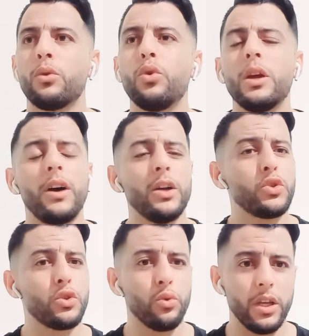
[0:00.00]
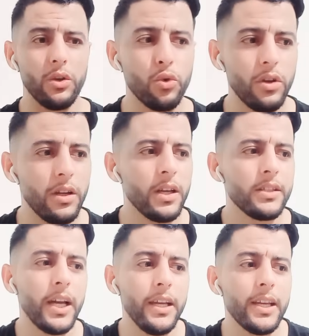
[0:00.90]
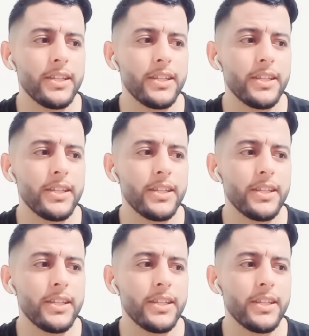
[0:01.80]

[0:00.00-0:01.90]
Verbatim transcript: كل واحد شنو كيقول تحيه